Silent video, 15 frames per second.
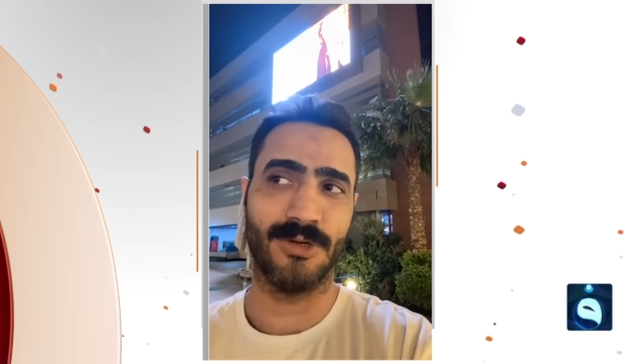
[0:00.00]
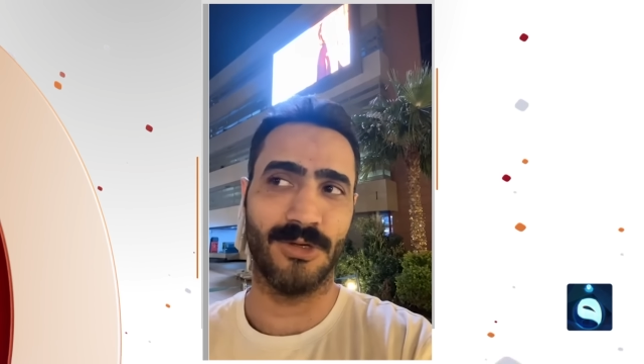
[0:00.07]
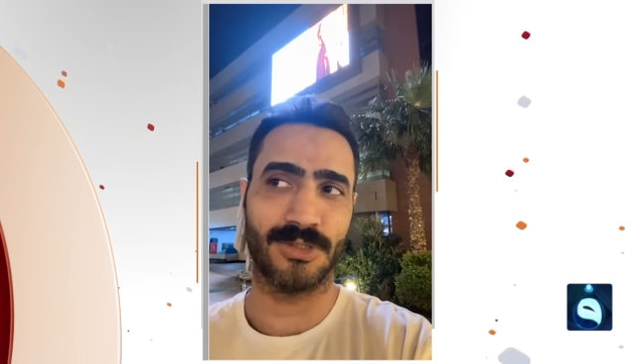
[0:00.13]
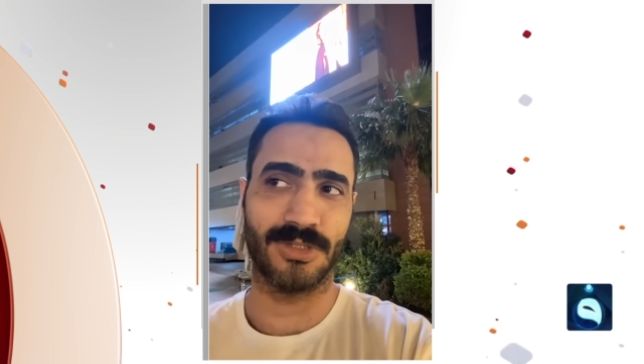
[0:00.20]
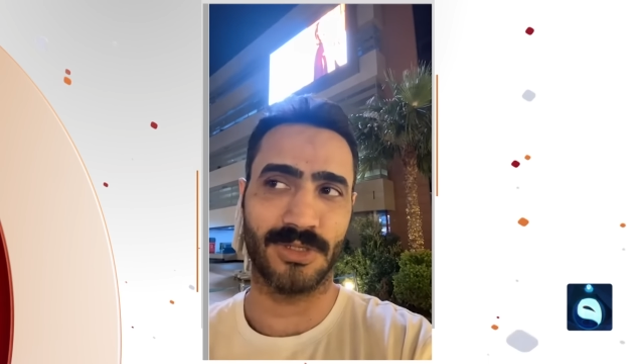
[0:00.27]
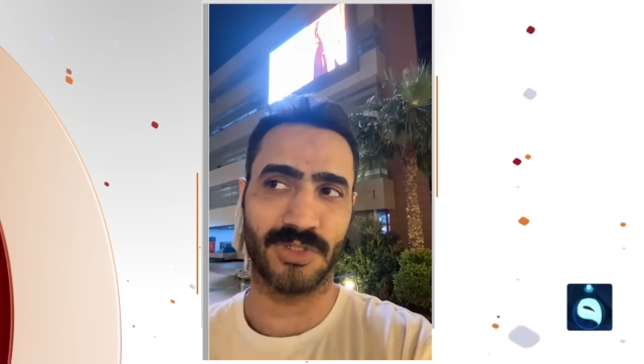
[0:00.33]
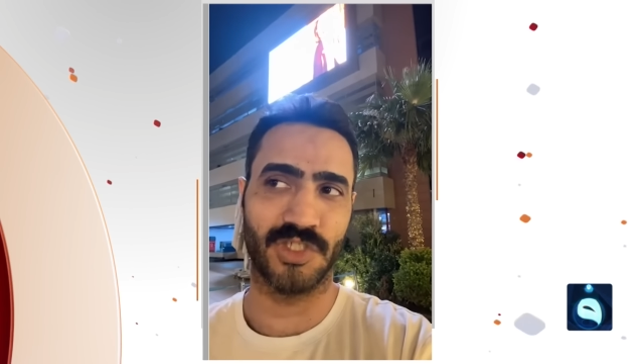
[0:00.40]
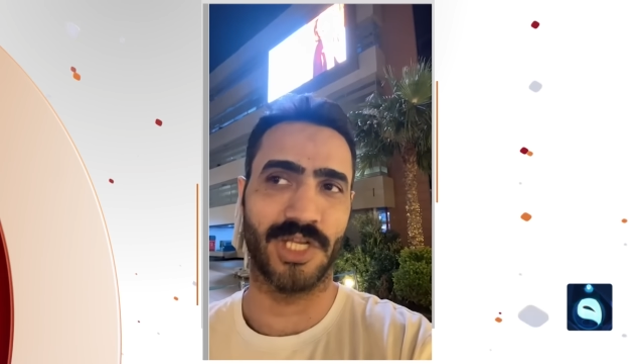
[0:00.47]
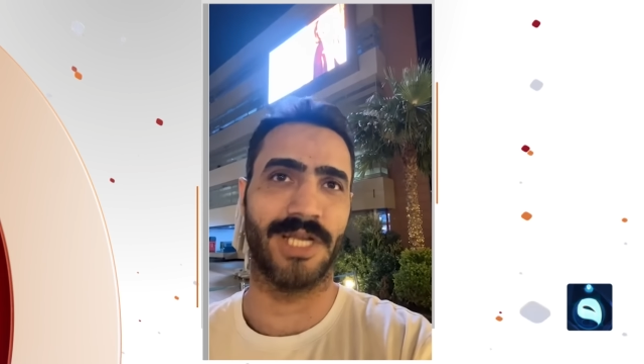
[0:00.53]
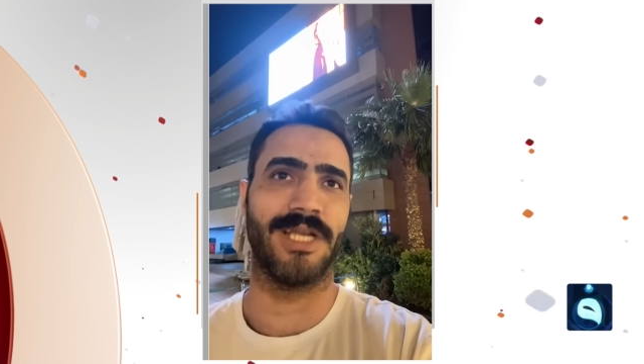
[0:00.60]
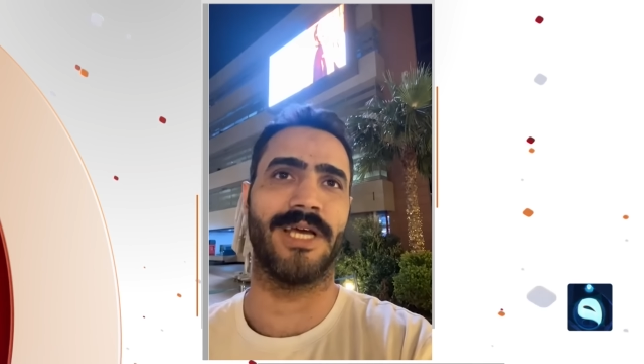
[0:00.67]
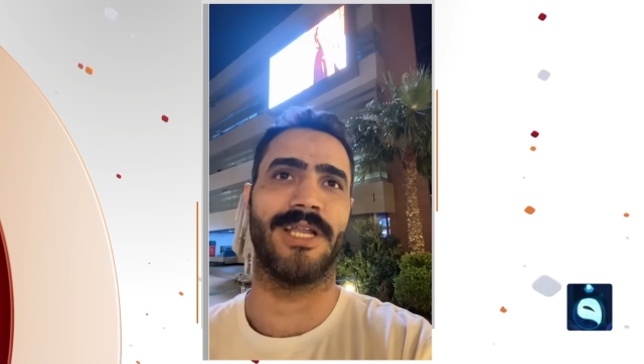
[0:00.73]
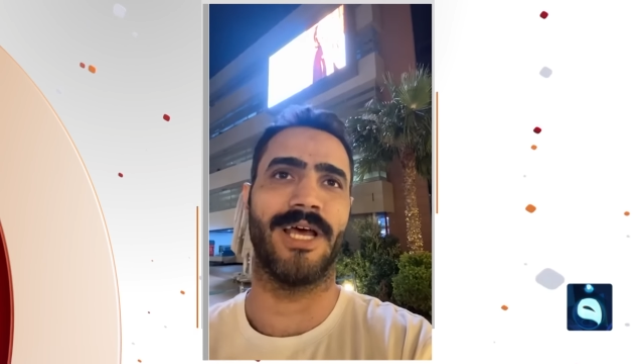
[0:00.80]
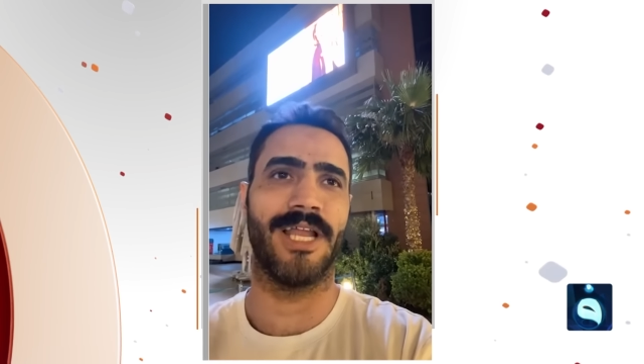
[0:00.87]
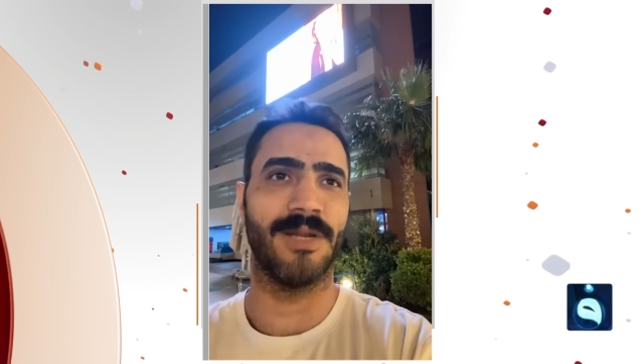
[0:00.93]
وترجع
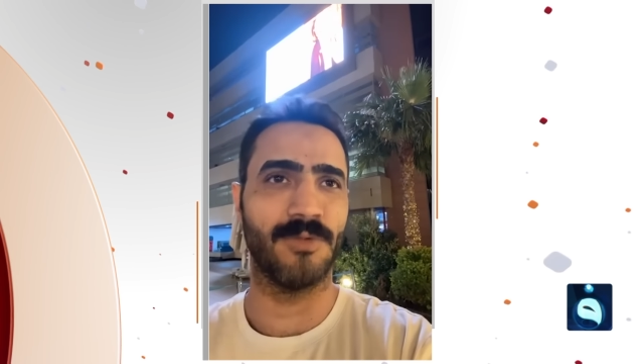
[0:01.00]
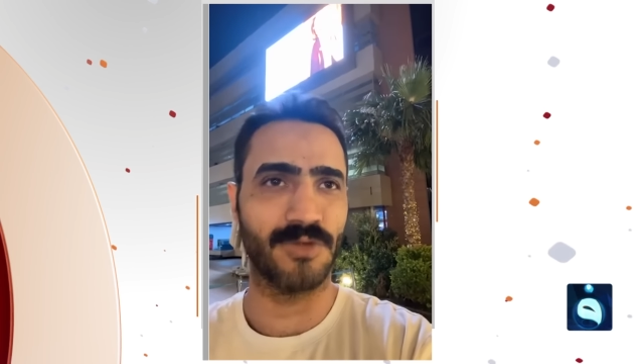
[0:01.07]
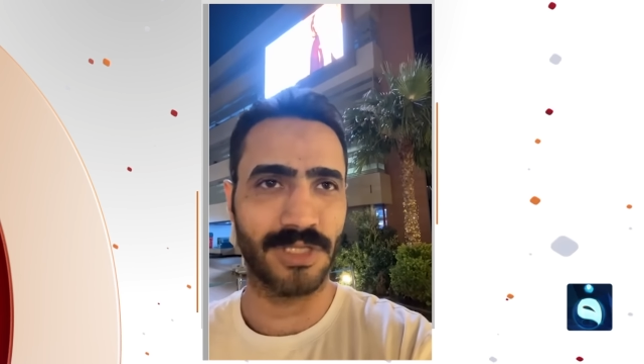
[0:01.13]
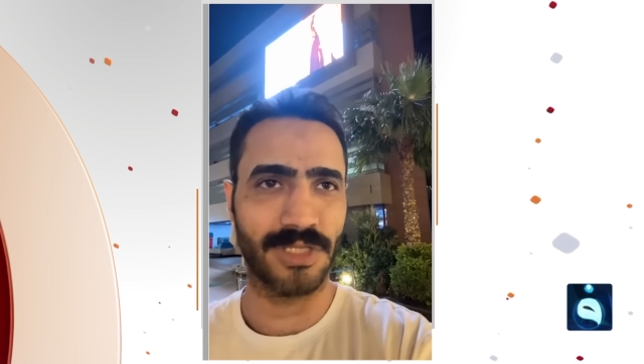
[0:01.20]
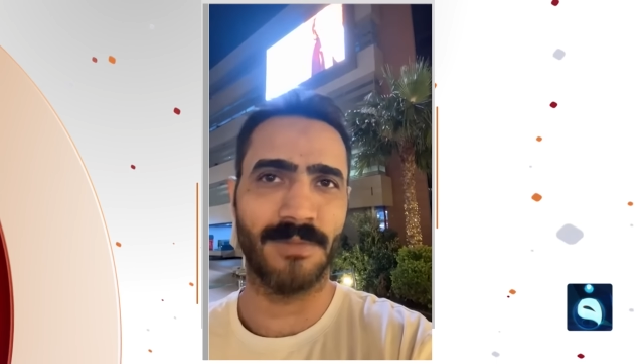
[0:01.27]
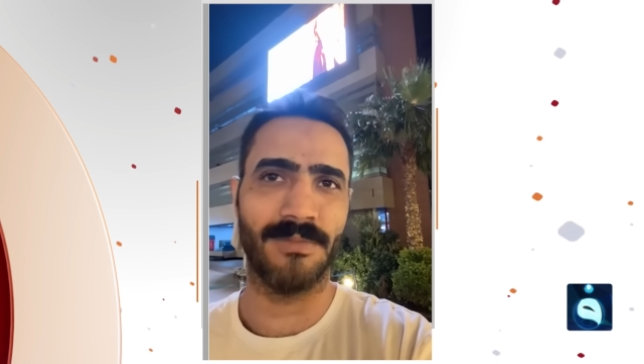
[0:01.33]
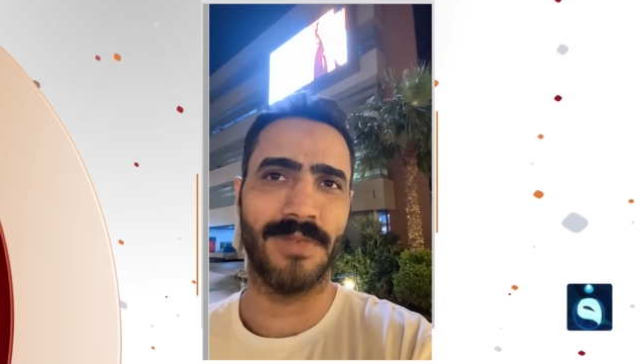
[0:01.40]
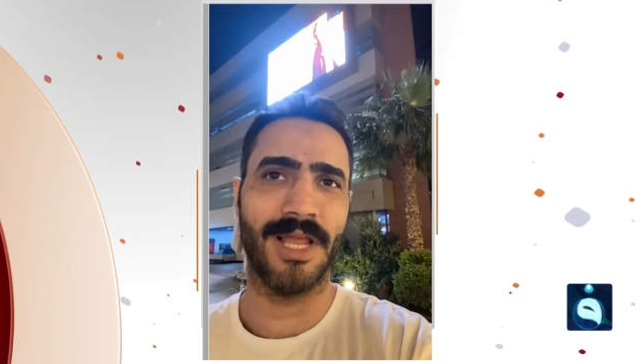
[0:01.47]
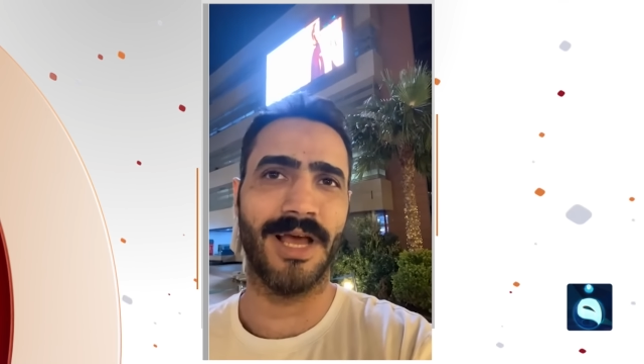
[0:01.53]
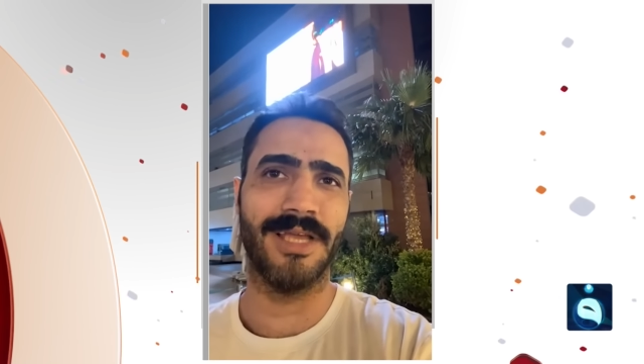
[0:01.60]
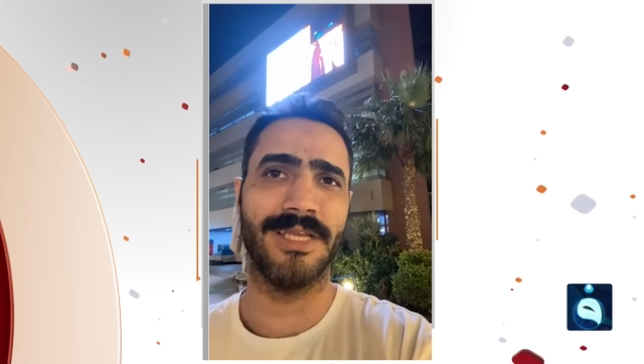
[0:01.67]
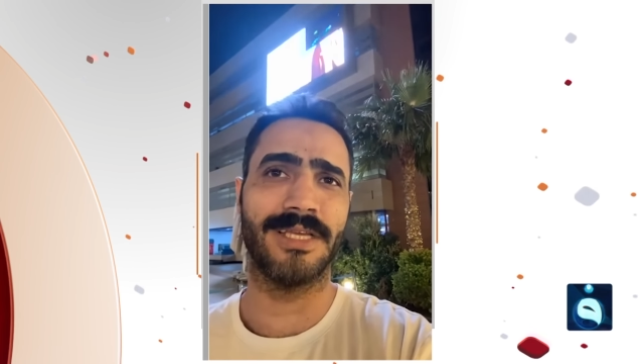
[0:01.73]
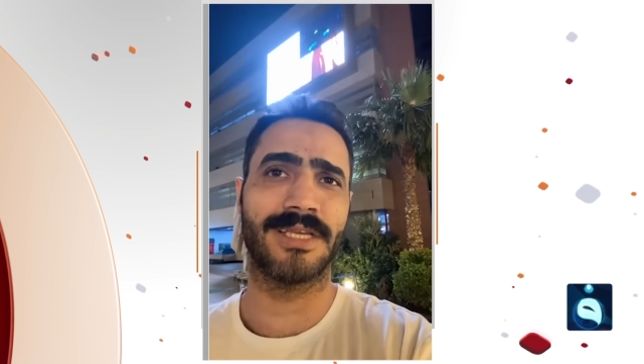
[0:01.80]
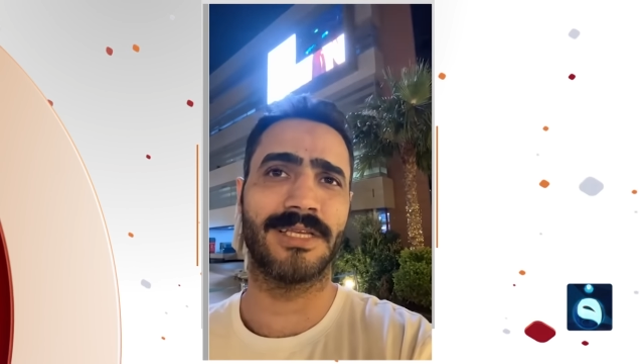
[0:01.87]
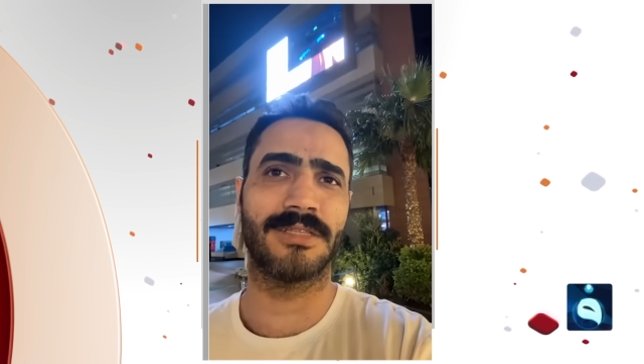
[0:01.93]
يعني على مود كم
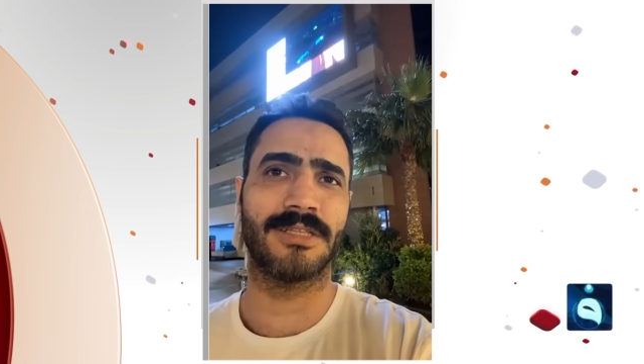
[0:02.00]
لايك